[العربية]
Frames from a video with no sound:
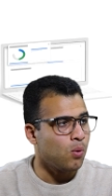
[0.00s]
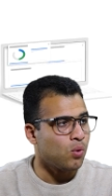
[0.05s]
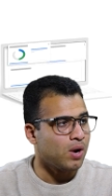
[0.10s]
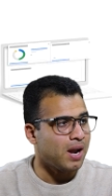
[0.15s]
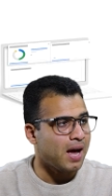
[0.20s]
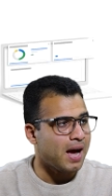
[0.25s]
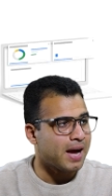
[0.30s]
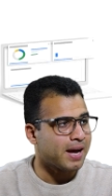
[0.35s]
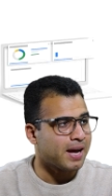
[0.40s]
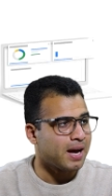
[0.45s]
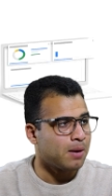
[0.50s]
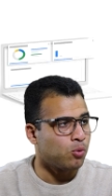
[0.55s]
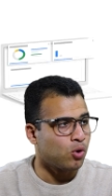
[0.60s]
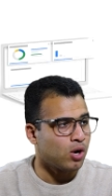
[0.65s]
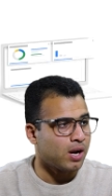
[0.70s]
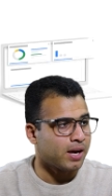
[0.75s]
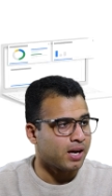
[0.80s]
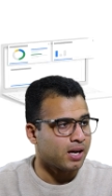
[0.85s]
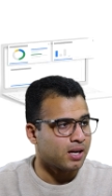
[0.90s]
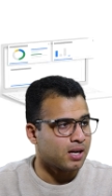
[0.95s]
اول حاجه
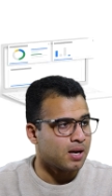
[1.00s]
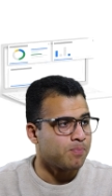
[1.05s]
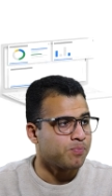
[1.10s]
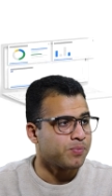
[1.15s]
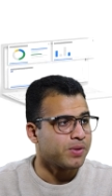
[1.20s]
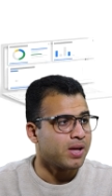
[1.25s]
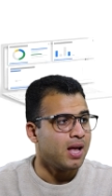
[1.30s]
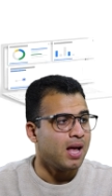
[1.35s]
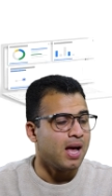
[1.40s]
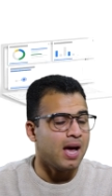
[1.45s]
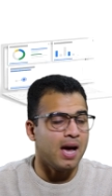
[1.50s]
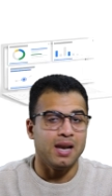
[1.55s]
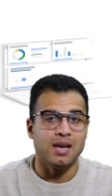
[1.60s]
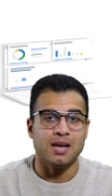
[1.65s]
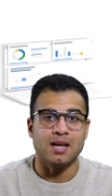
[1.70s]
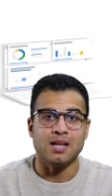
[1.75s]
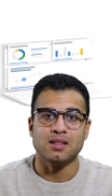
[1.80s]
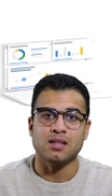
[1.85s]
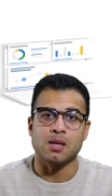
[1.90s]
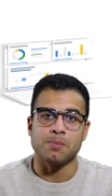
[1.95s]
بقول لك هنا
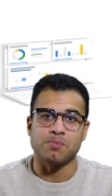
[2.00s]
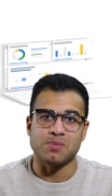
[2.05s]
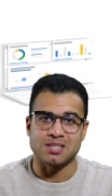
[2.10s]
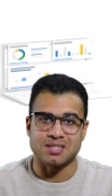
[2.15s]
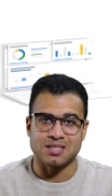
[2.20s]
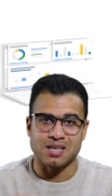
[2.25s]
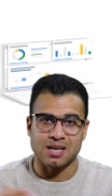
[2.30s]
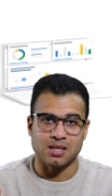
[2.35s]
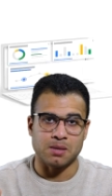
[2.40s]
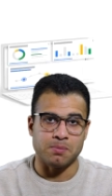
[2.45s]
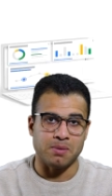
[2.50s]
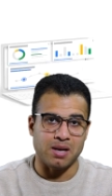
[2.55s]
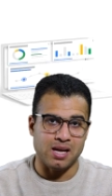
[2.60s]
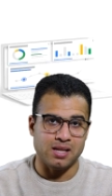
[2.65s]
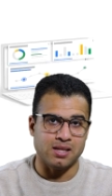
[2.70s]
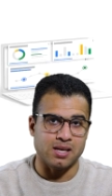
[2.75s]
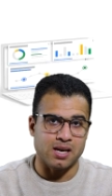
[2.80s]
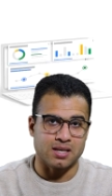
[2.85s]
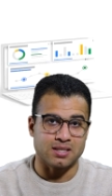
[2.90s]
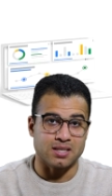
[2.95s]
هل انت بتستخدم الاي
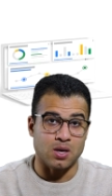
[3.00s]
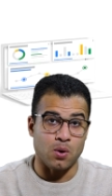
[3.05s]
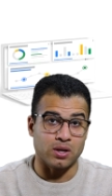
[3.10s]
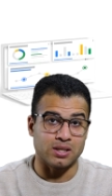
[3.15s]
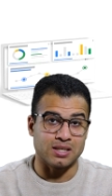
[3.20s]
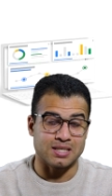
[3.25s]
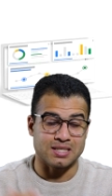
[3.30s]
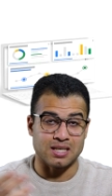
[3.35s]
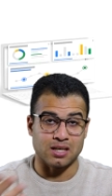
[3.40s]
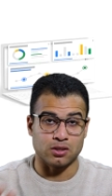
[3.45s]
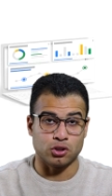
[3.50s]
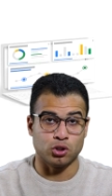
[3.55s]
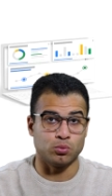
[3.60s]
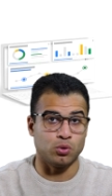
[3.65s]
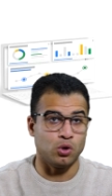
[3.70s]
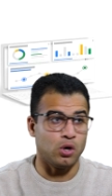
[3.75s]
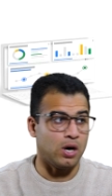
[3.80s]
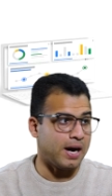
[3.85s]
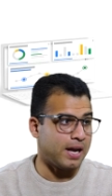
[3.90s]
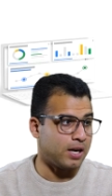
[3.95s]
دي اكس او
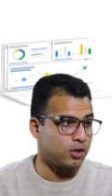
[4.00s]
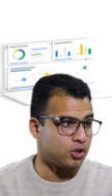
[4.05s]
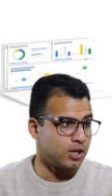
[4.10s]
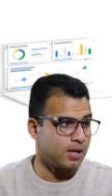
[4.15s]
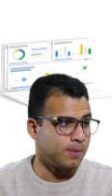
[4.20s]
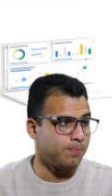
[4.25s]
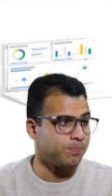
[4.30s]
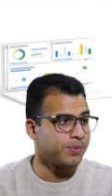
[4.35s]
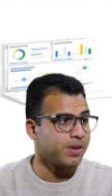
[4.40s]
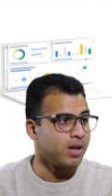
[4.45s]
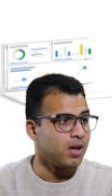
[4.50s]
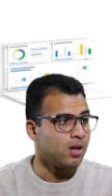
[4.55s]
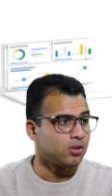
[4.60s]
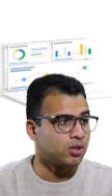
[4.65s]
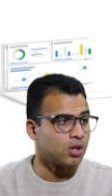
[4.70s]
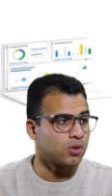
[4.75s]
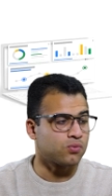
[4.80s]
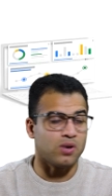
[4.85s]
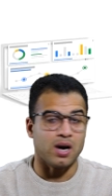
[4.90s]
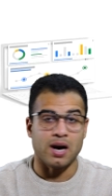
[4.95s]
هتستخدمه علشان
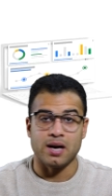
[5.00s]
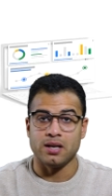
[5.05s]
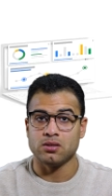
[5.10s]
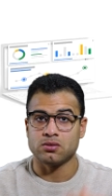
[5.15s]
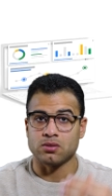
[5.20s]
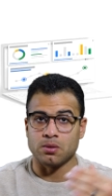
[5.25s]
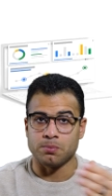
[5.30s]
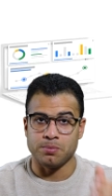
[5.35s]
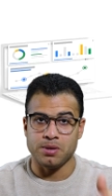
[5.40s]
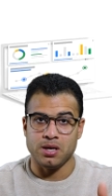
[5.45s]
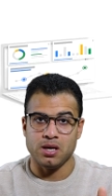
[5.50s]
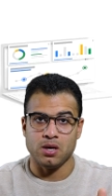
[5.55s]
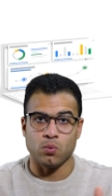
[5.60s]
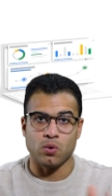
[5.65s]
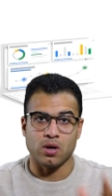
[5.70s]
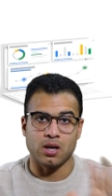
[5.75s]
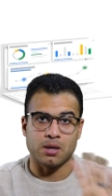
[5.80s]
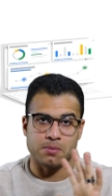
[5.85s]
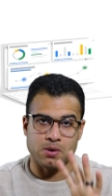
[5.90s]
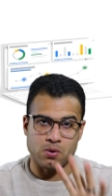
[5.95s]
ترفع عليه تطبيق
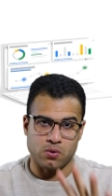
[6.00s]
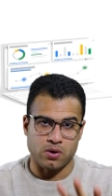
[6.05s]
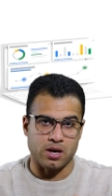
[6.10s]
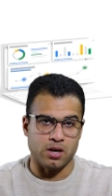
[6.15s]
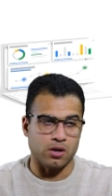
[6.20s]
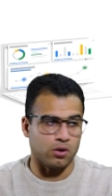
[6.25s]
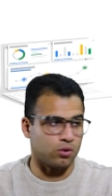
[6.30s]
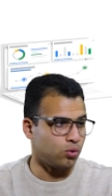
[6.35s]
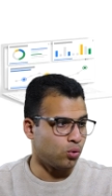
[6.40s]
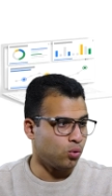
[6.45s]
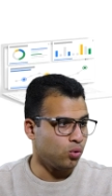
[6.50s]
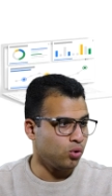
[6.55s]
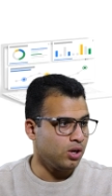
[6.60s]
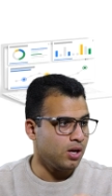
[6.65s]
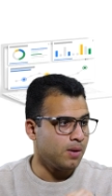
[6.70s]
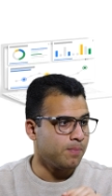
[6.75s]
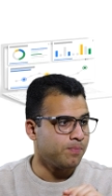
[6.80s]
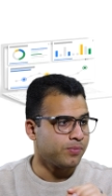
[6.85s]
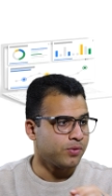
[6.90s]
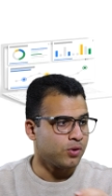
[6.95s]
ولا موقع
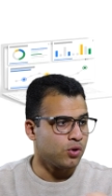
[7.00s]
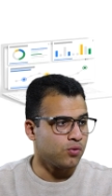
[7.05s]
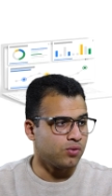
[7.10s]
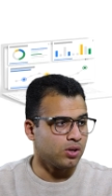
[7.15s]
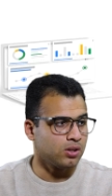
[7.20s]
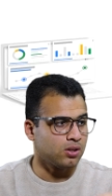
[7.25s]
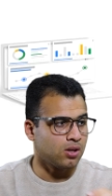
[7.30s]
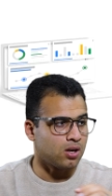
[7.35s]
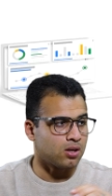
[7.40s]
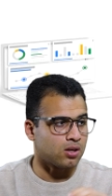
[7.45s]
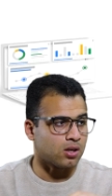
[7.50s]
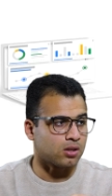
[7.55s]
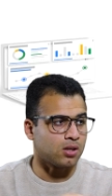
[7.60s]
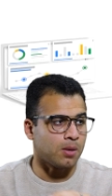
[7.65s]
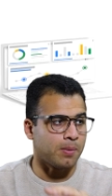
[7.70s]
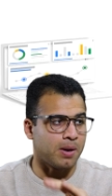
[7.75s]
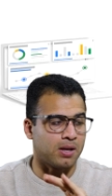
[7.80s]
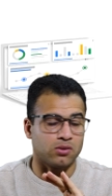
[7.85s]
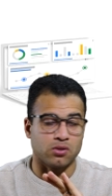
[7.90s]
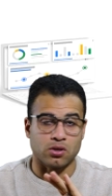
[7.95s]
الكتروني يفضل انك
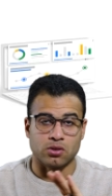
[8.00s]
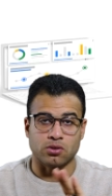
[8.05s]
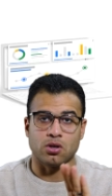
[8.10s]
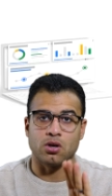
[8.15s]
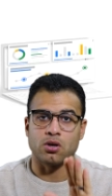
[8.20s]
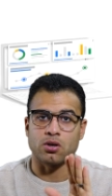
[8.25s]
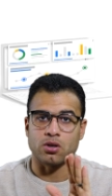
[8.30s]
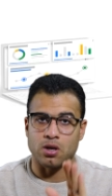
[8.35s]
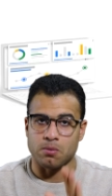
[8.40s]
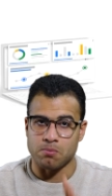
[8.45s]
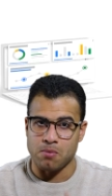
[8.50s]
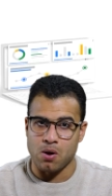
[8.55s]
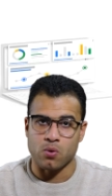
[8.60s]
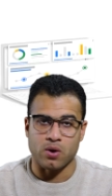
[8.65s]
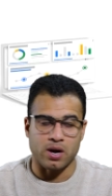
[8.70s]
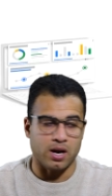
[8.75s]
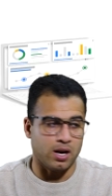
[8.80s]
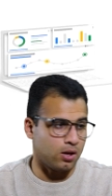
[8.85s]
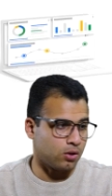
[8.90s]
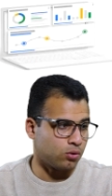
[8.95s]
طبعا تختار
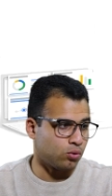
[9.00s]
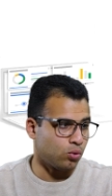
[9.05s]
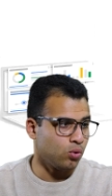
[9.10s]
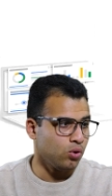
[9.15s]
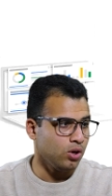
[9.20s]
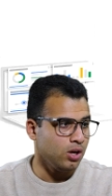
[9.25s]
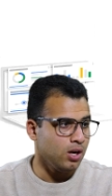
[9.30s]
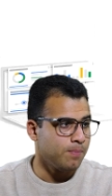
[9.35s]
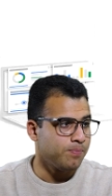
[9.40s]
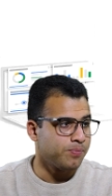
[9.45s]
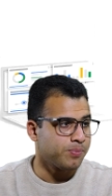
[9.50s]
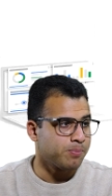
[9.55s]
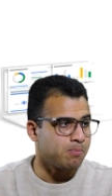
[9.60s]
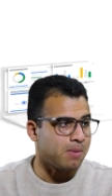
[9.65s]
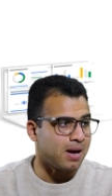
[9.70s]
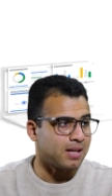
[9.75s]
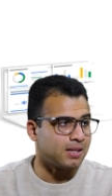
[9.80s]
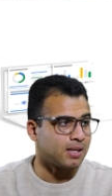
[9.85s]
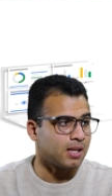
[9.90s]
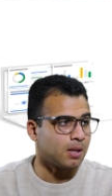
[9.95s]
موقع الكتروني
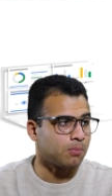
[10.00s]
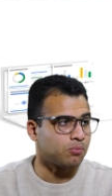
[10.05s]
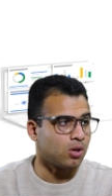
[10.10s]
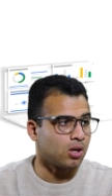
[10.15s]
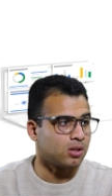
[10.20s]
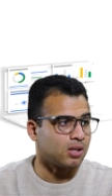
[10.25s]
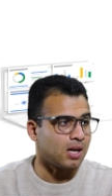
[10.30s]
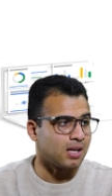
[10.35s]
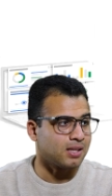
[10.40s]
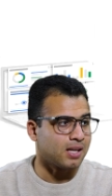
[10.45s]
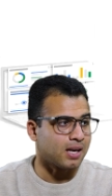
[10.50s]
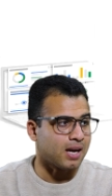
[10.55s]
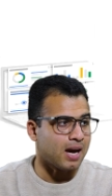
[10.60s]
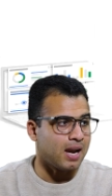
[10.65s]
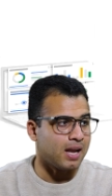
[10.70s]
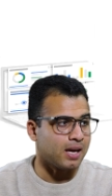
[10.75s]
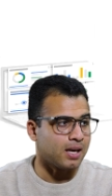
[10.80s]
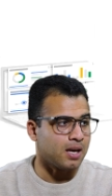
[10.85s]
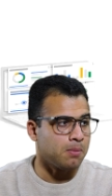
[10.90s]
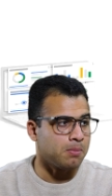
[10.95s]
بعد كده بتضغط عندك
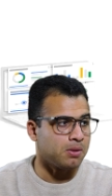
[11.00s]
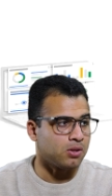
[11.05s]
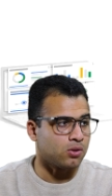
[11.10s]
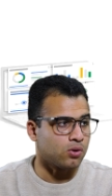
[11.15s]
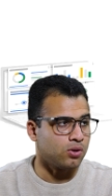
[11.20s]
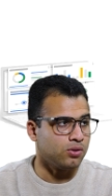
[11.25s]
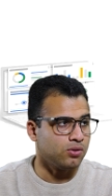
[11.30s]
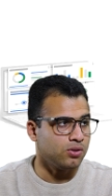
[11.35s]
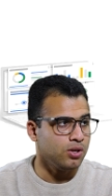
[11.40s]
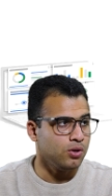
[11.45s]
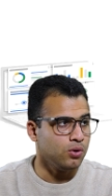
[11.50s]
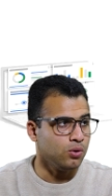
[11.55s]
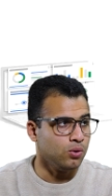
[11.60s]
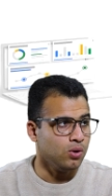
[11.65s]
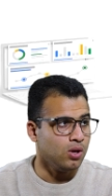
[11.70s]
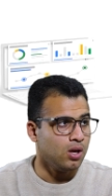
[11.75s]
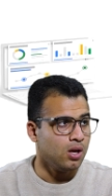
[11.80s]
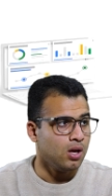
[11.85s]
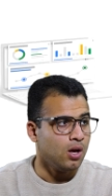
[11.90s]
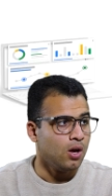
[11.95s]
على كلمه كونتينيو
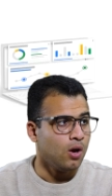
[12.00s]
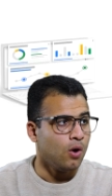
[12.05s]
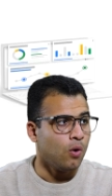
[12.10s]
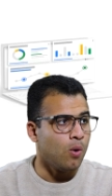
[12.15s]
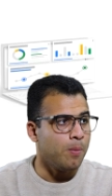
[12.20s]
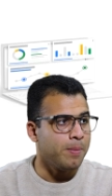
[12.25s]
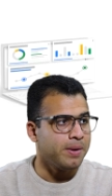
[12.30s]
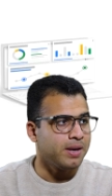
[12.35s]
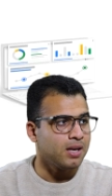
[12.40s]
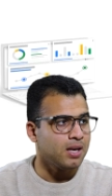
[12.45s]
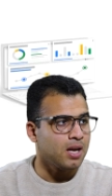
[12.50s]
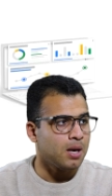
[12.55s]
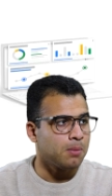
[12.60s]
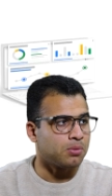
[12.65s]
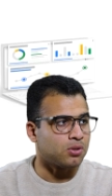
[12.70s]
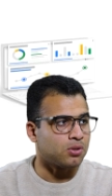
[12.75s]
ومن هنا